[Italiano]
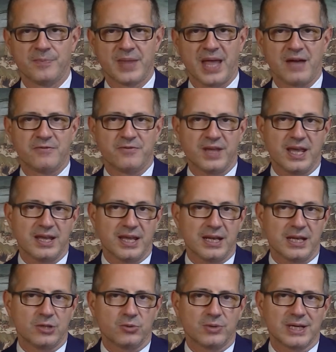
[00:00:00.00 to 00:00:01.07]
Avviene
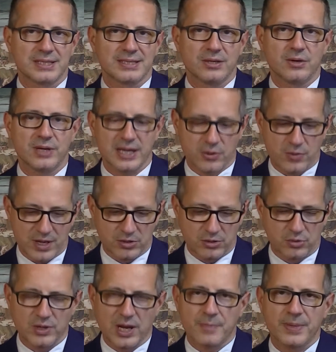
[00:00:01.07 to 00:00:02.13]
l'educazione
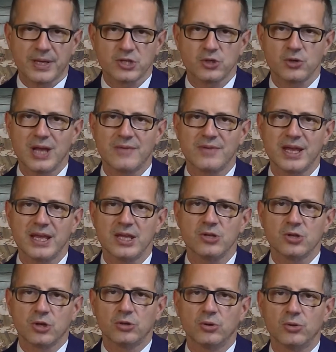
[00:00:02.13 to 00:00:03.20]
quando una persona viene
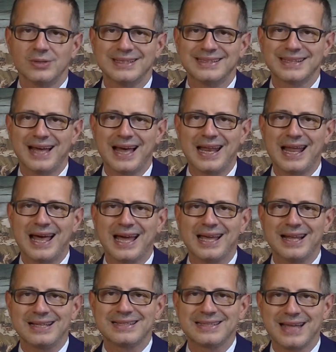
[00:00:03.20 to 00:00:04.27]
introdotta alla
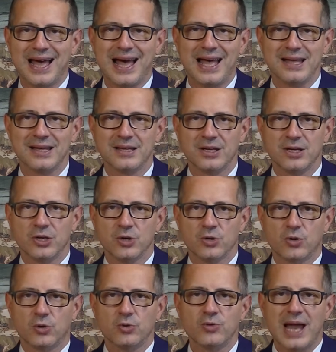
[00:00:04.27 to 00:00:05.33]
realtà
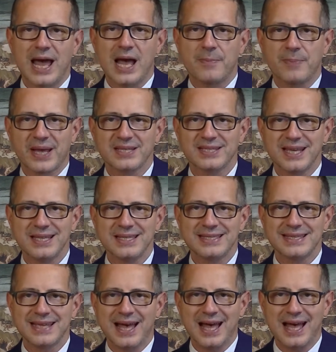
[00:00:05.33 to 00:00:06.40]
con una
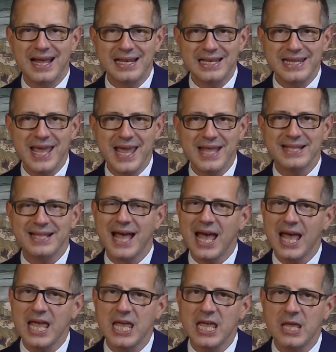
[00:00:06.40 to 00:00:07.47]
presenza
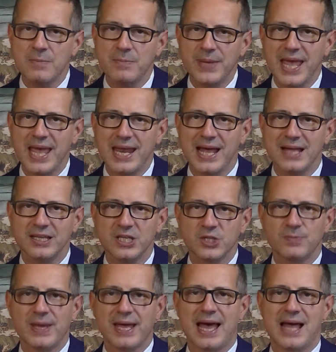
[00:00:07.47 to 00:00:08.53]
lieta e piena di
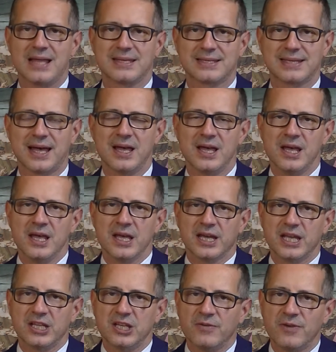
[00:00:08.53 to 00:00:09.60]
speranza
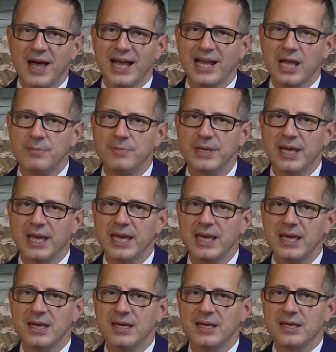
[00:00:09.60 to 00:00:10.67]
che ti fa
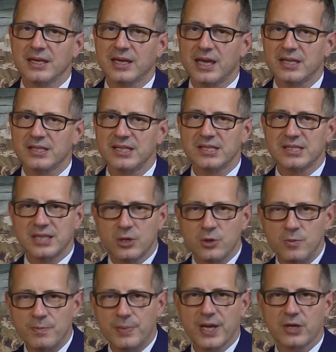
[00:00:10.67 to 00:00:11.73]
capire che esiste
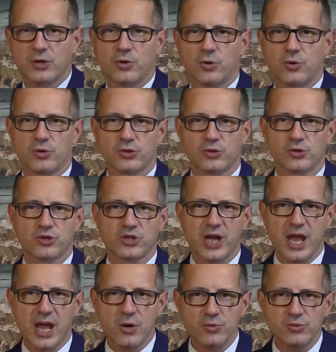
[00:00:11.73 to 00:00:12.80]
un percorso,
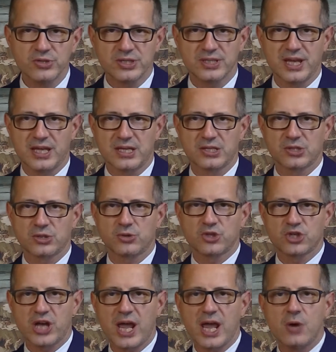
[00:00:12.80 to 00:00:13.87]
c'è un senso,
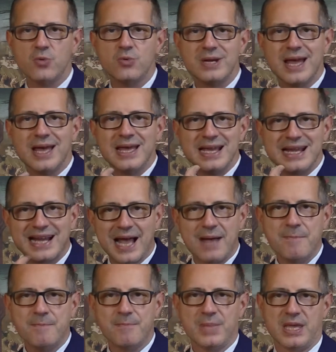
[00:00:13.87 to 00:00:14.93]
c'è un
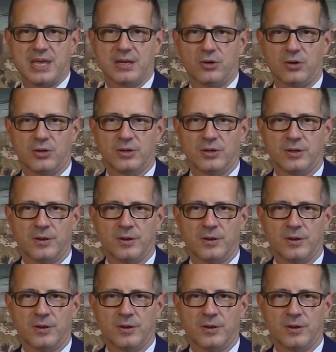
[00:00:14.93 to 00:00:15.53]
cammino.